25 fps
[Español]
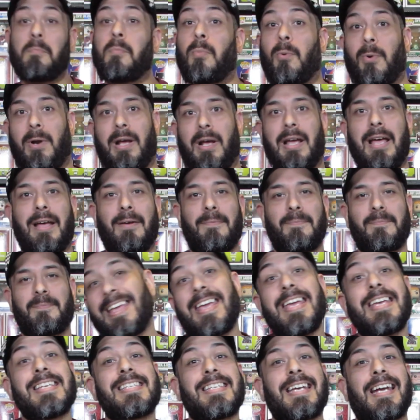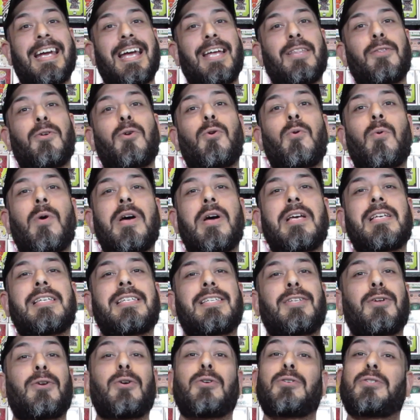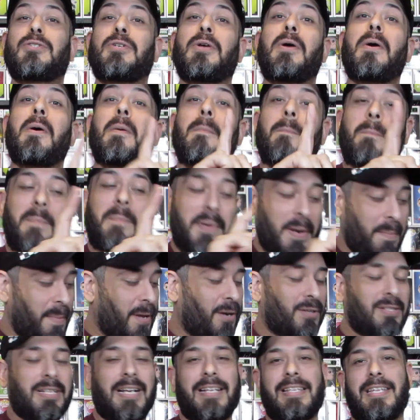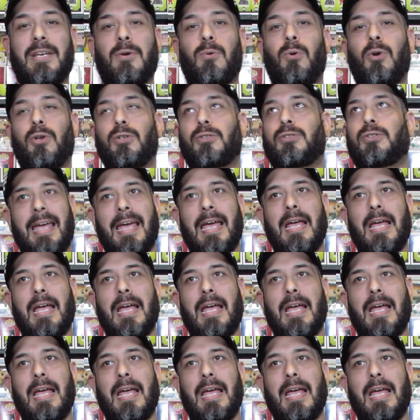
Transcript: por acá y sacando nuestros primeros artículos.